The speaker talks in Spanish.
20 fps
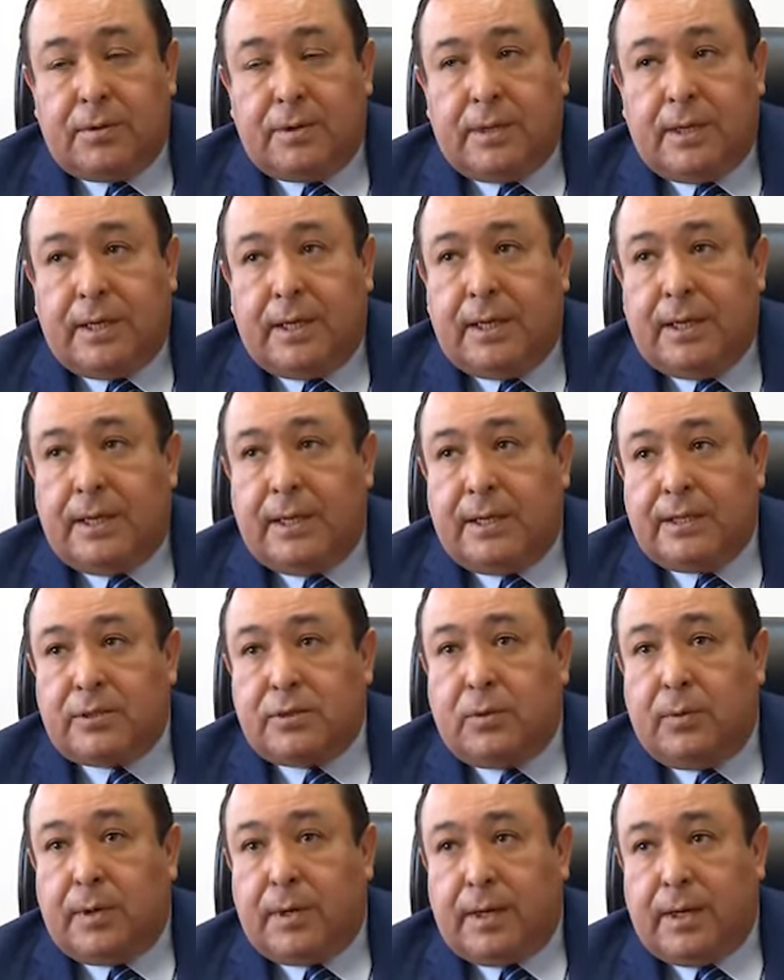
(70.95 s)
del
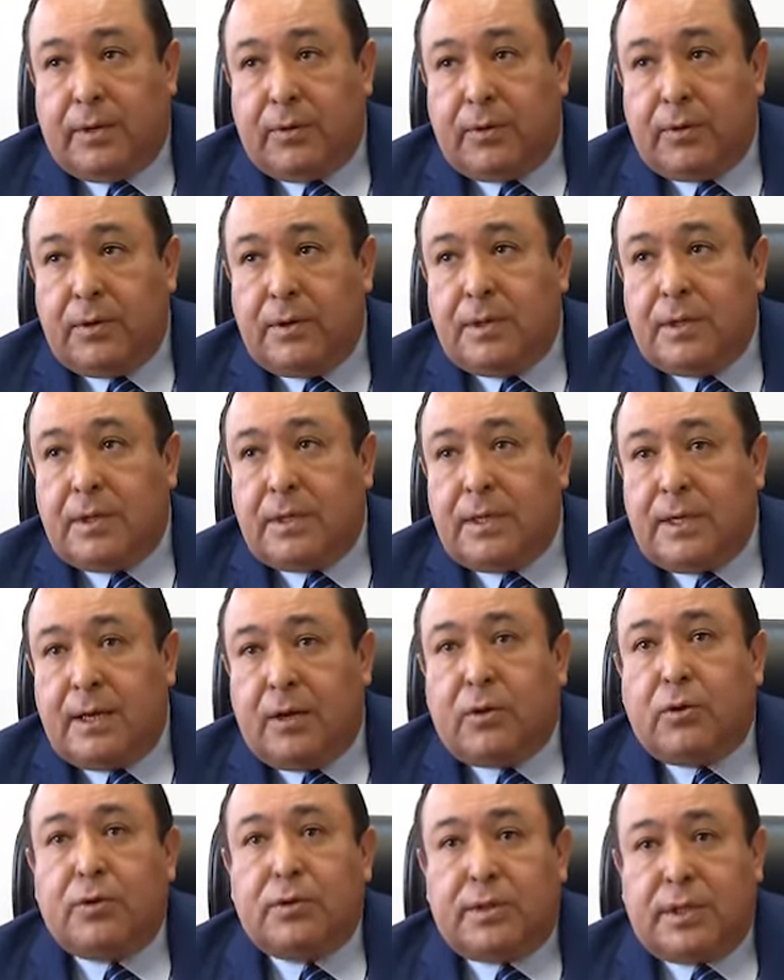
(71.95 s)
exgobernador y
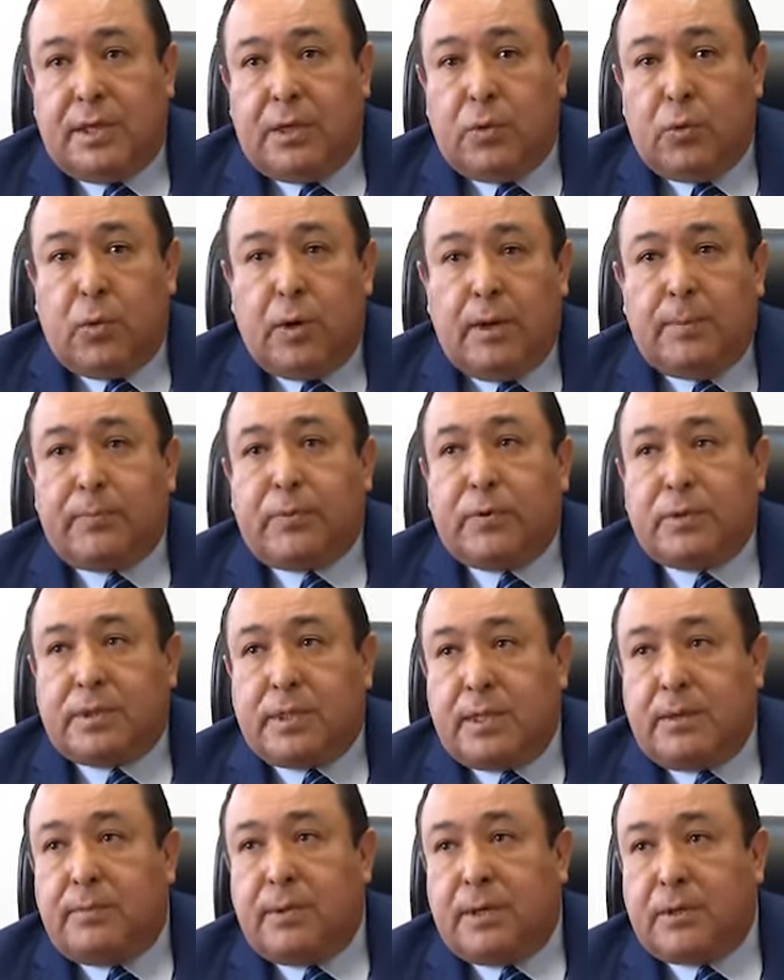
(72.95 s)
continúe el
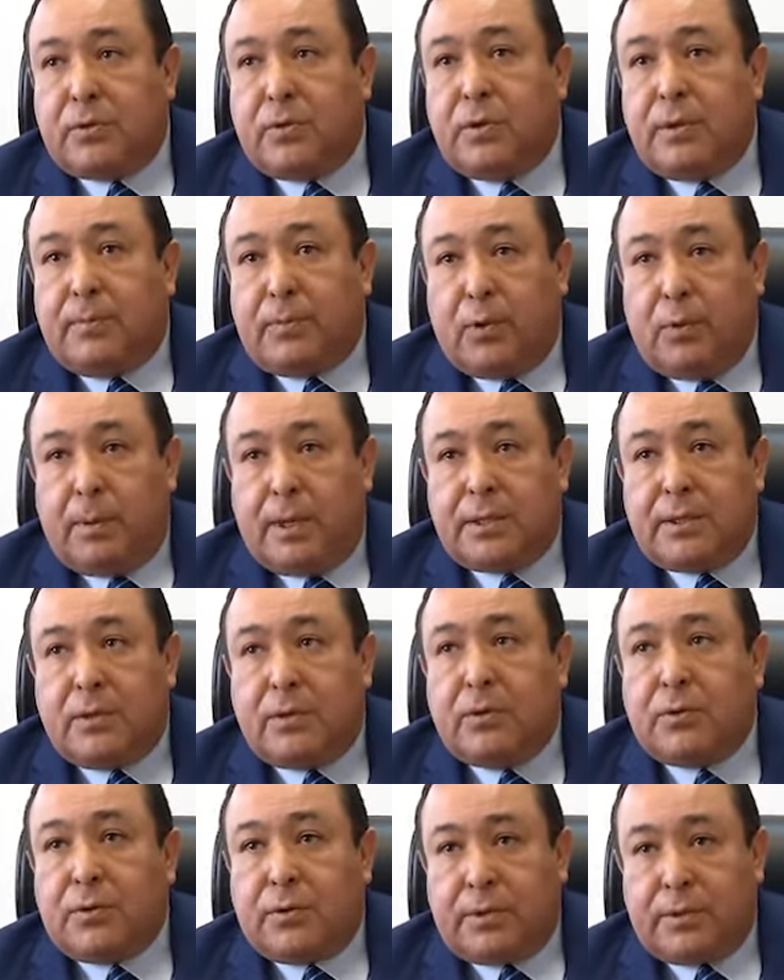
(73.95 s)
procedimiento
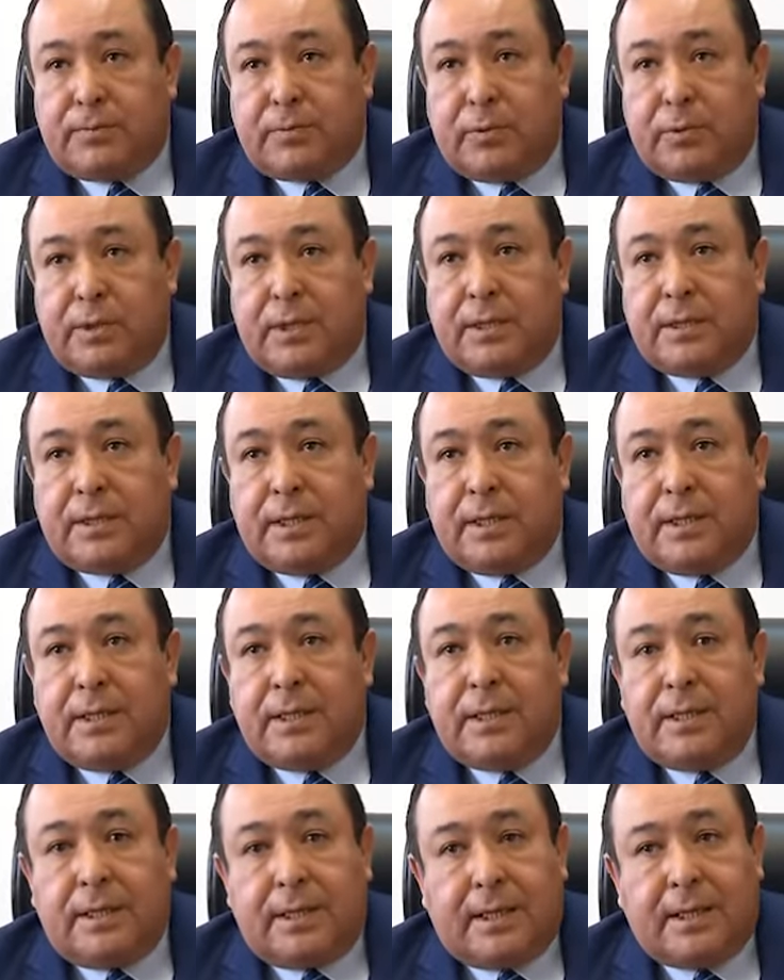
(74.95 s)
diplomático correspondiente
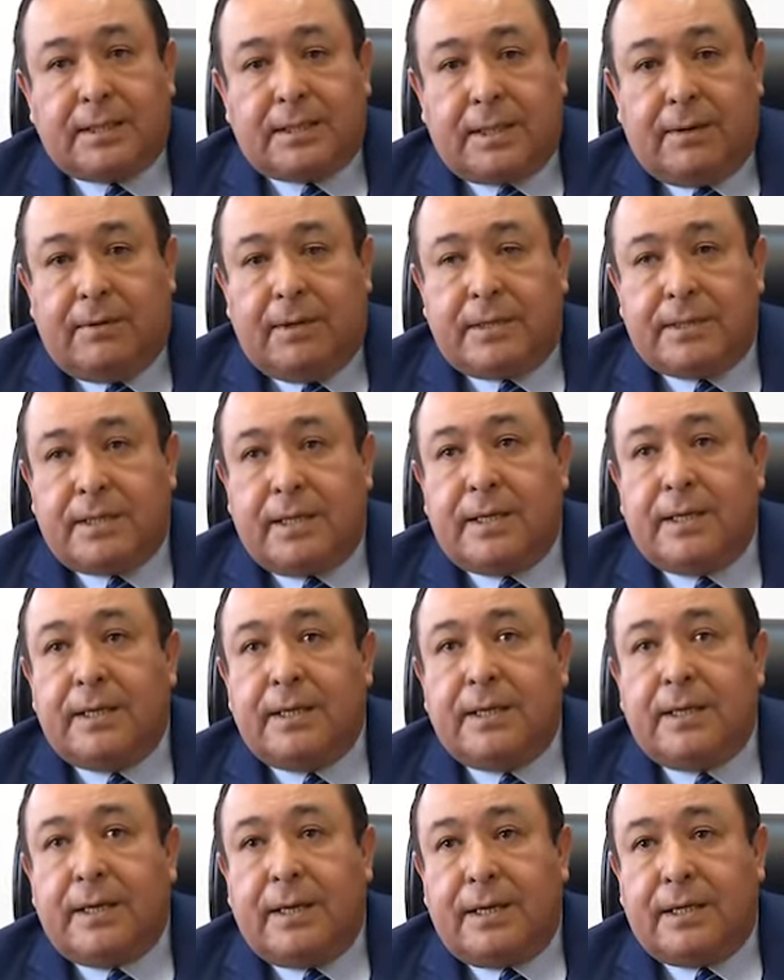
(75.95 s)
que establece
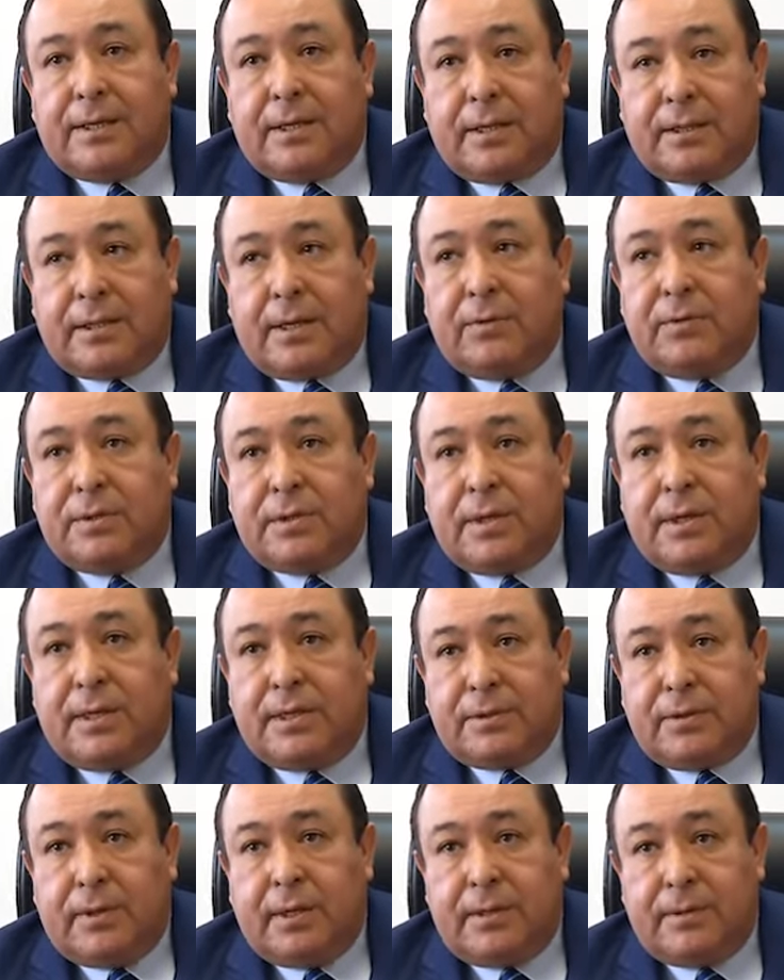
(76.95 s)
el Tratado
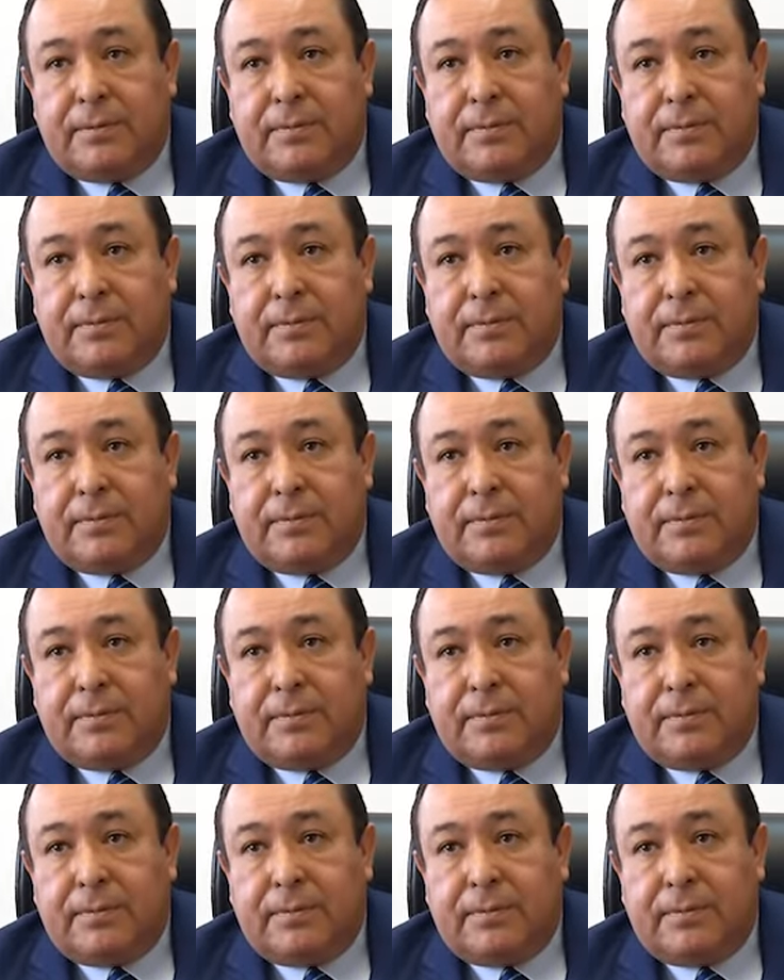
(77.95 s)
Internacional.